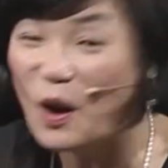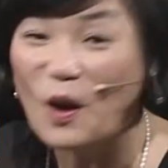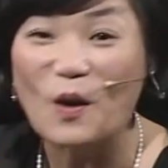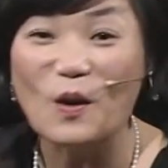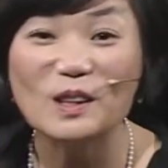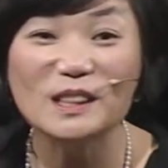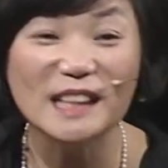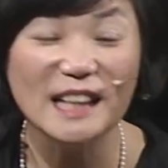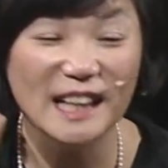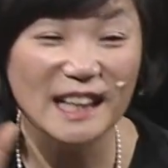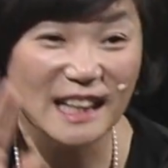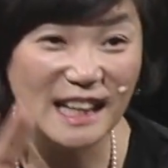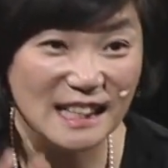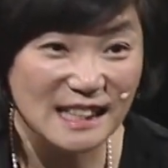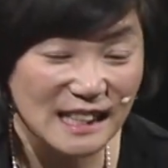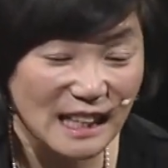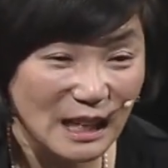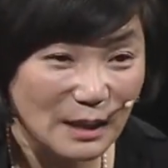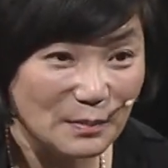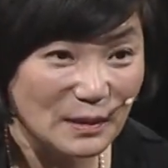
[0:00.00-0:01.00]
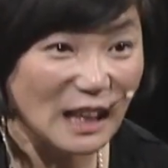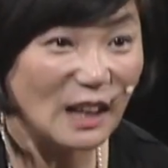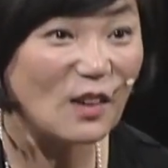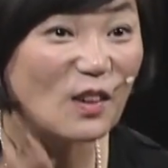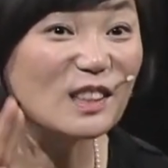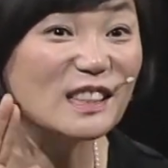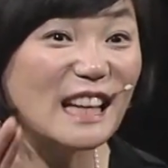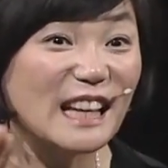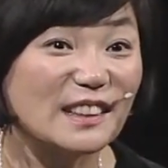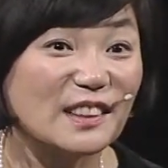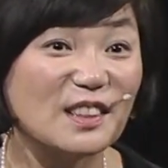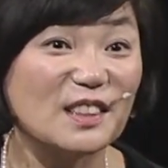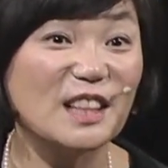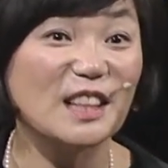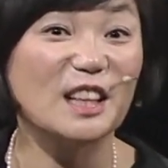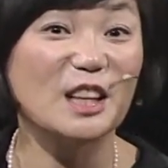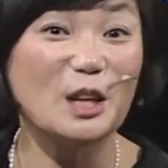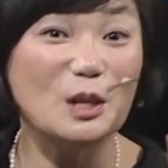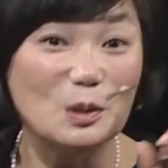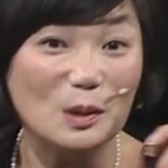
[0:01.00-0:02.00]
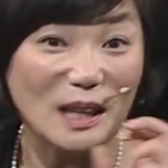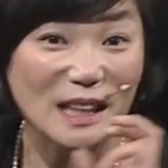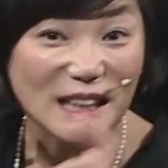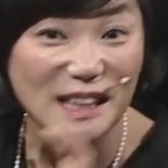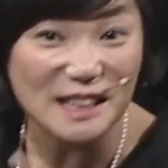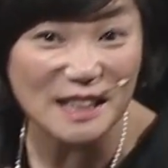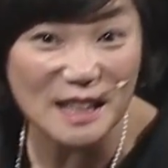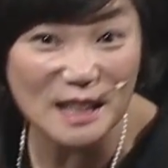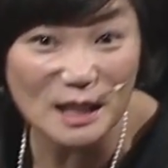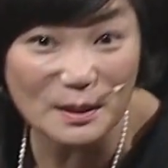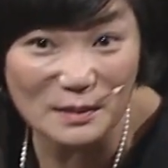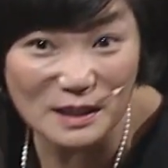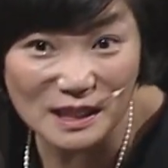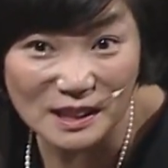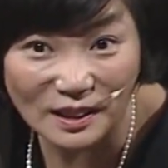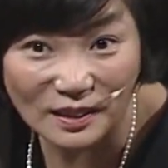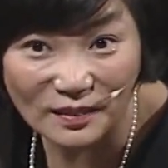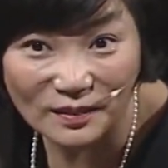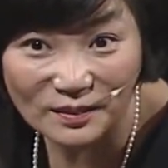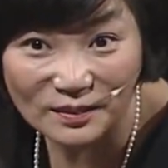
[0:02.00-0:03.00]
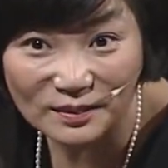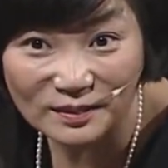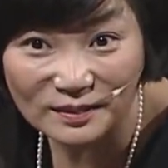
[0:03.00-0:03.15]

어제 얘기한 사람이랑 어제 했던 얘기 계속하는 게 제일 재밌죠.